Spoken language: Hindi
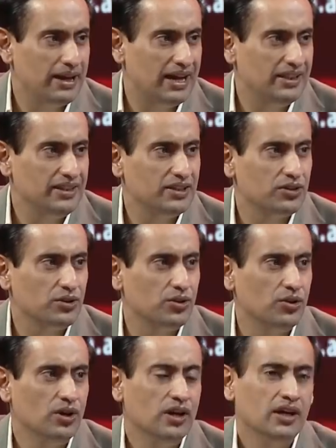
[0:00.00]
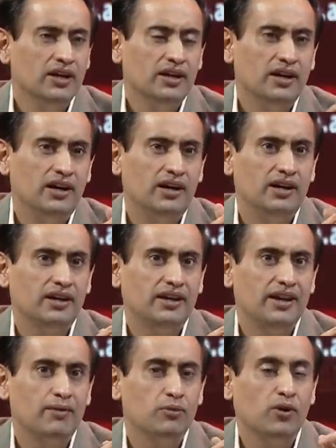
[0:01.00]
बयान देते हो आ, कि
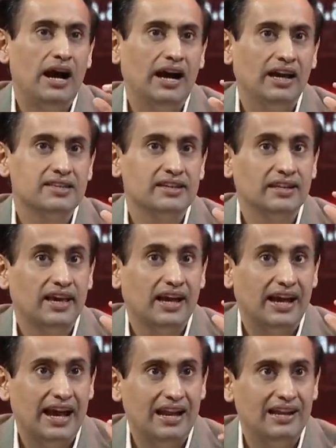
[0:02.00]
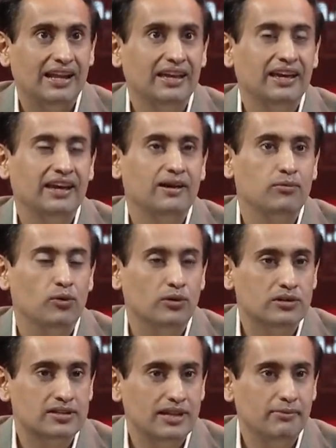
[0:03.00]
हम लोग आगे चल के ख्याल लेंगे हम
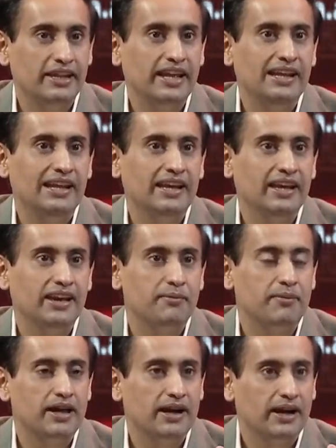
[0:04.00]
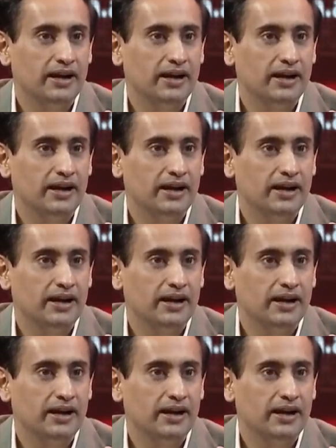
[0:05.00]
होलसेल में नहीं लेंगे हम बड़ा